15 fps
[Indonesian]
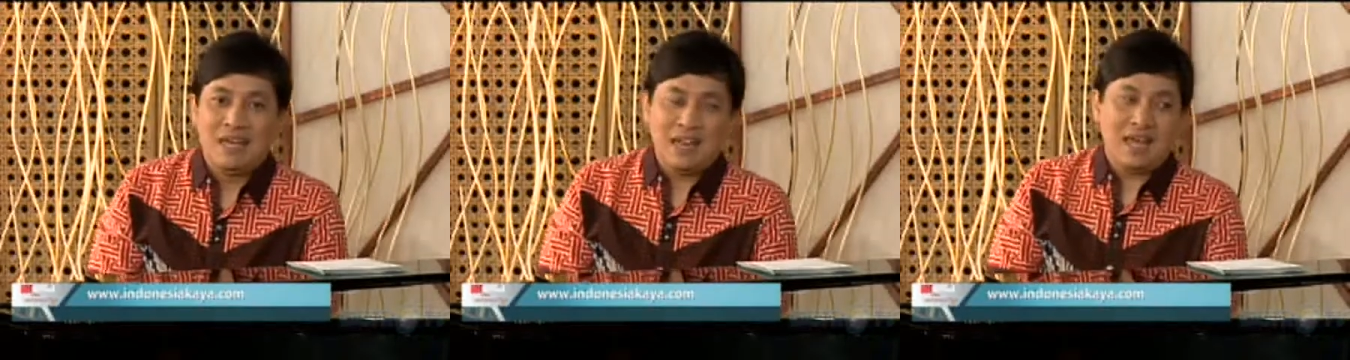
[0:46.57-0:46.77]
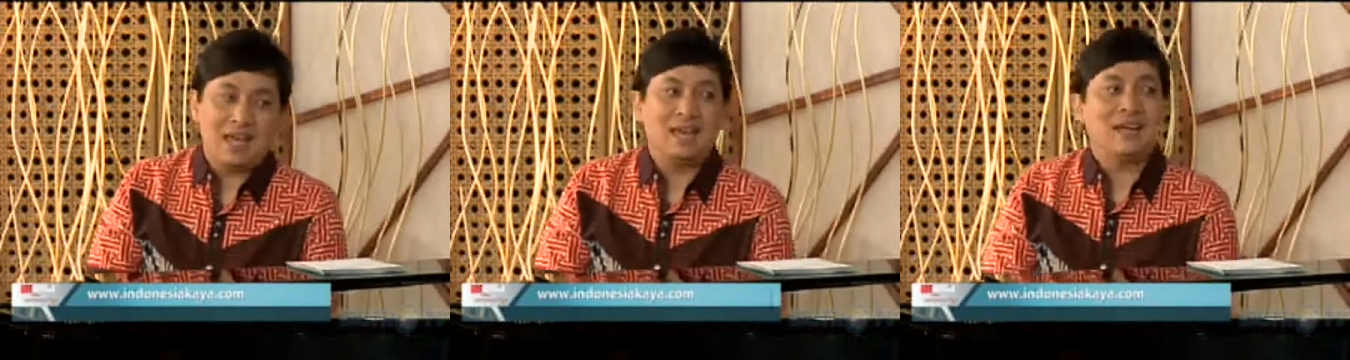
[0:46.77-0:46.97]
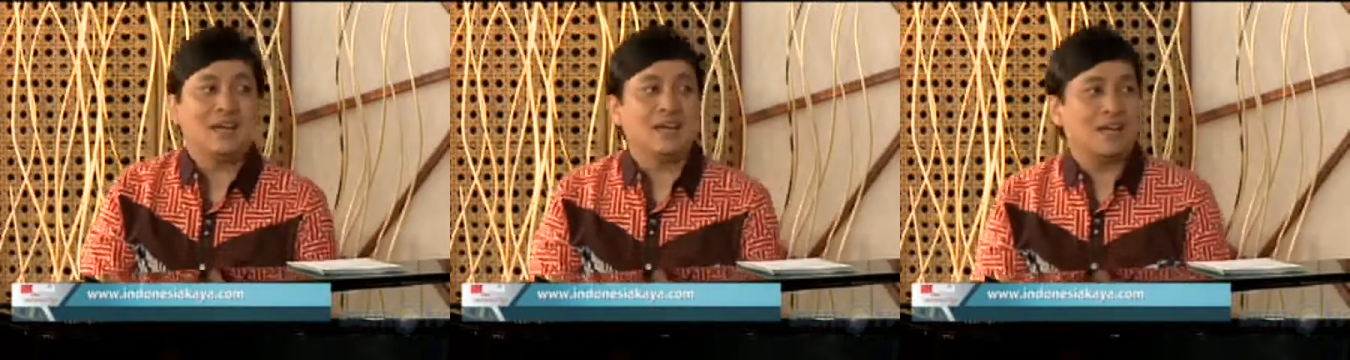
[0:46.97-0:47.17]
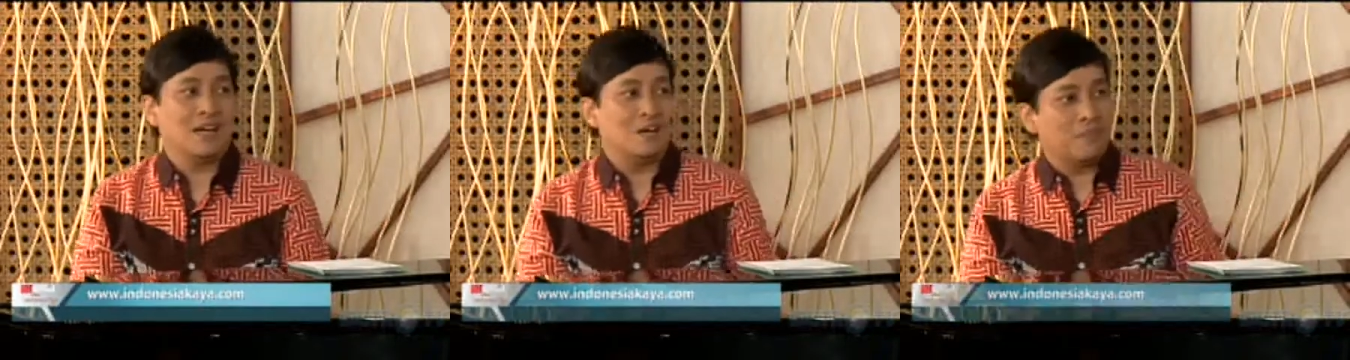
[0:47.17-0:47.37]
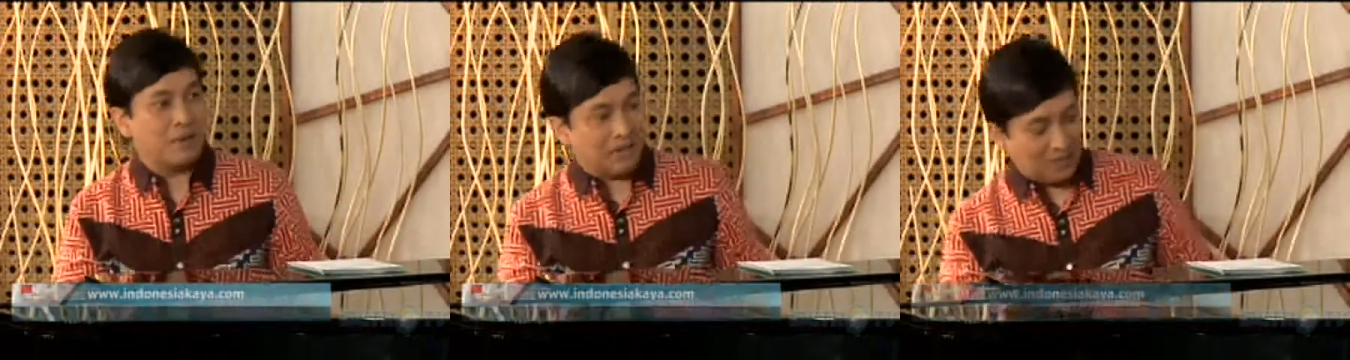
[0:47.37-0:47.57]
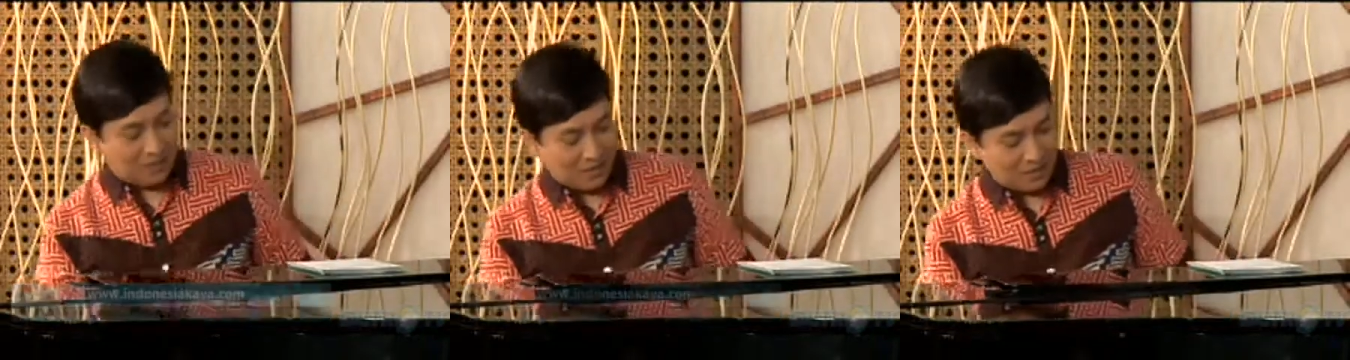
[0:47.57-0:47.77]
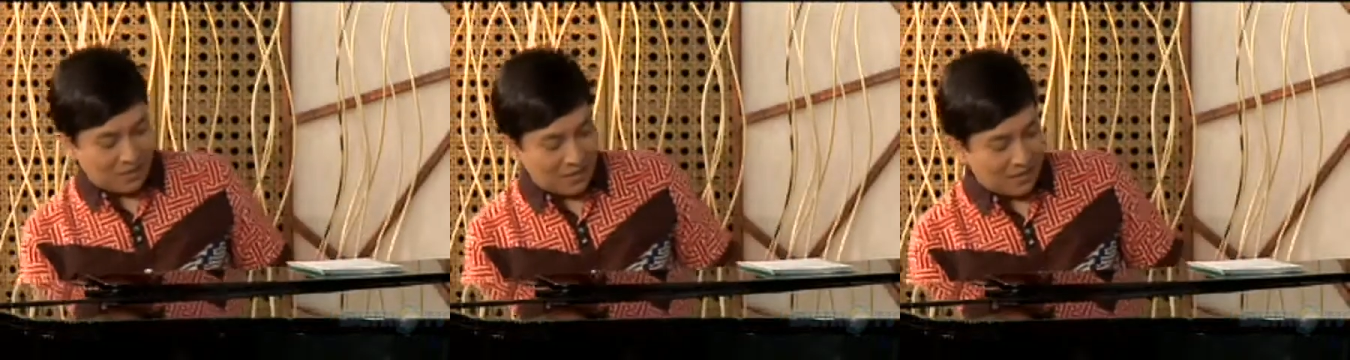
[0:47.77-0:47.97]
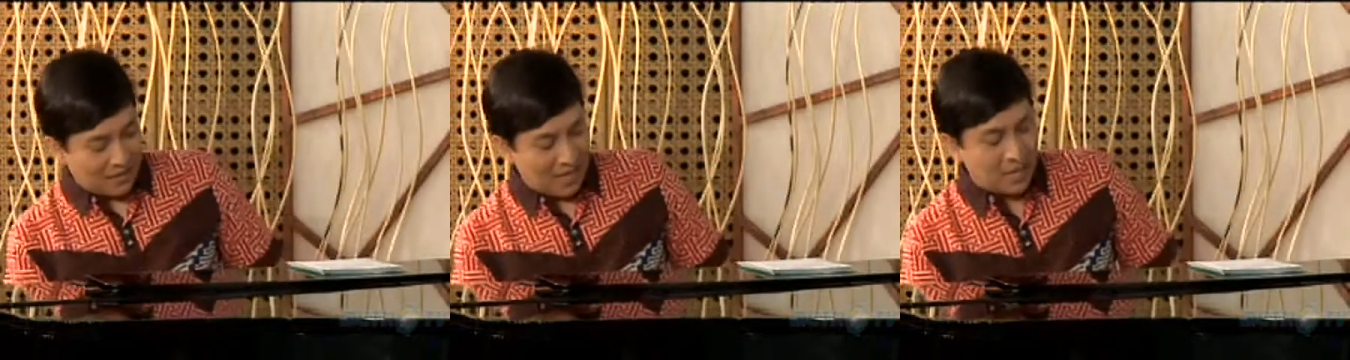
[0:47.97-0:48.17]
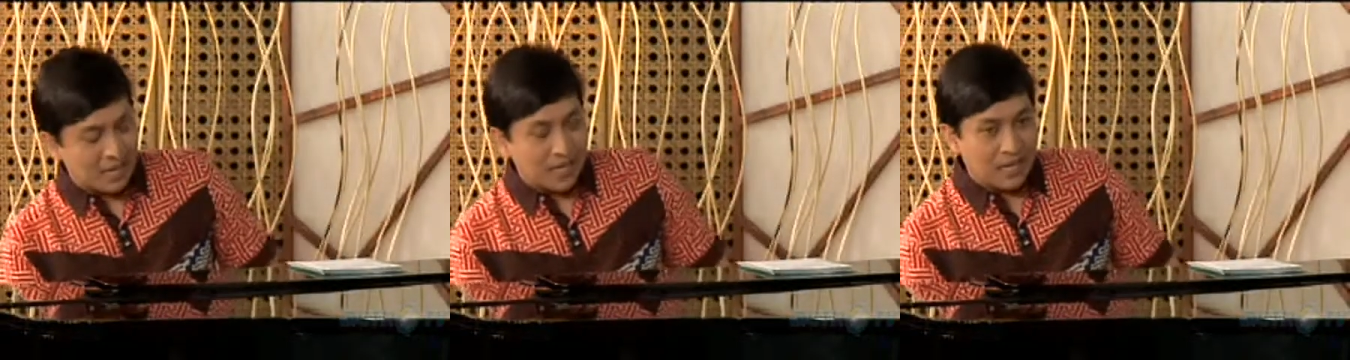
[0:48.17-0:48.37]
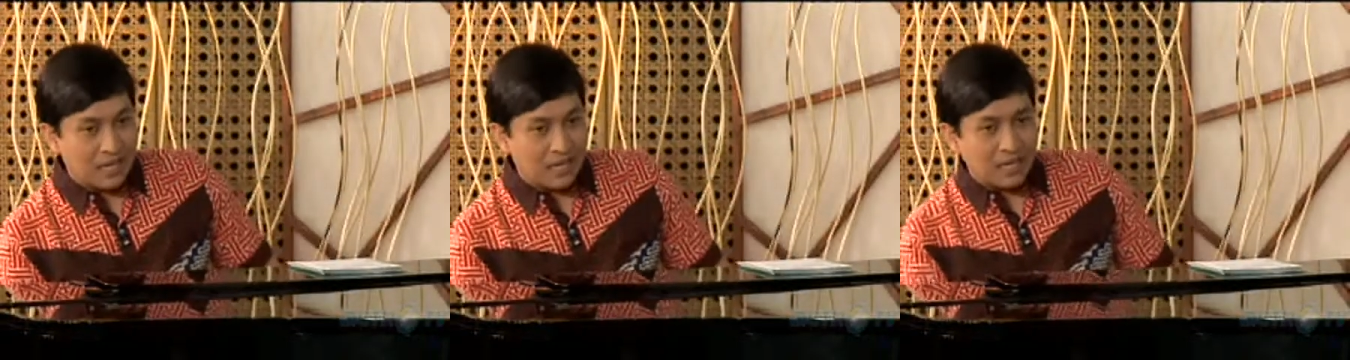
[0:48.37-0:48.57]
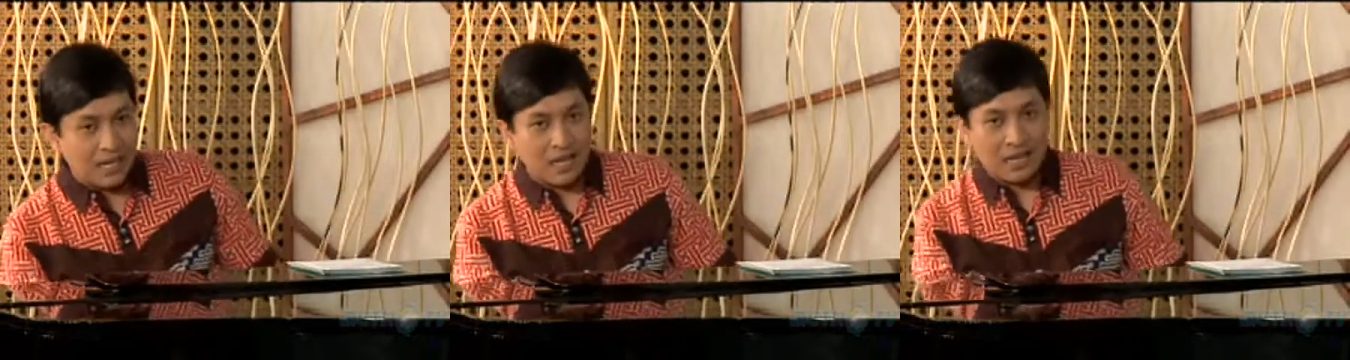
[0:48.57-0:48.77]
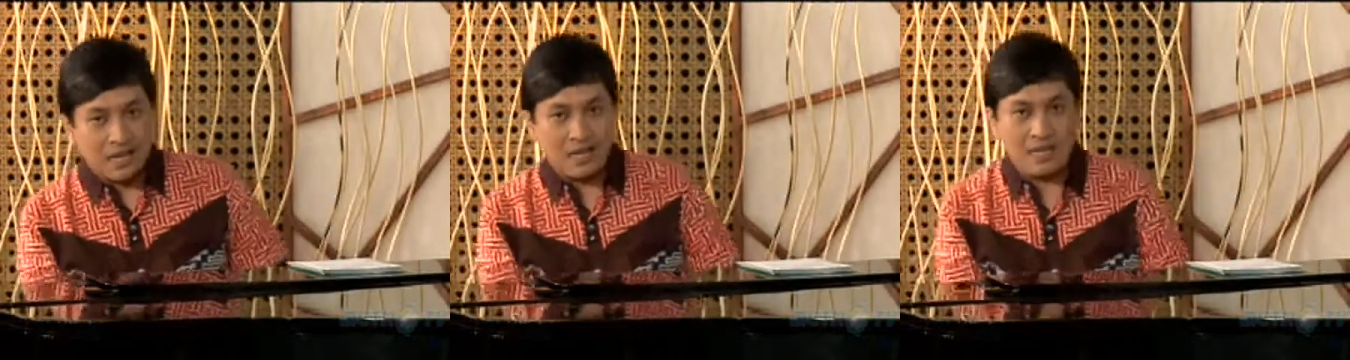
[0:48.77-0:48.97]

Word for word: Nah, uh, Ben juga Tian, kita